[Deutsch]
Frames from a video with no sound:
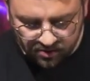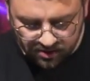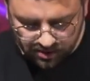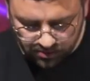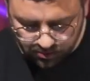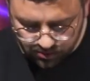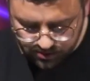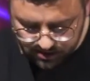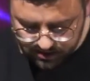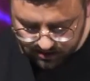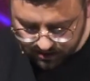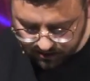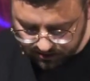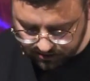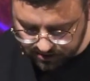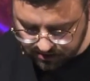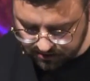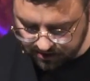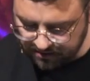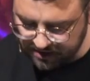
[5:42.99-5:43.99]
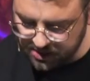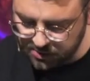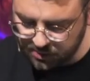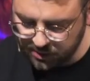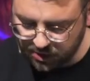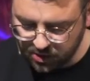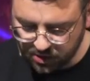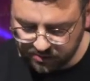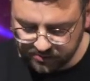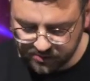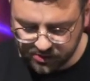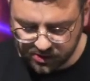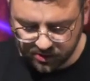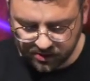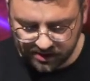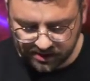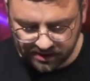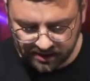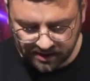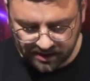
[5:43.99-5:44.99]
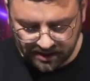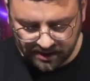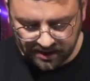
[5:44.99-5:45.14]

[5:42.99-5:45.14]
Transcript: losten aus, wer was bekommen sollte.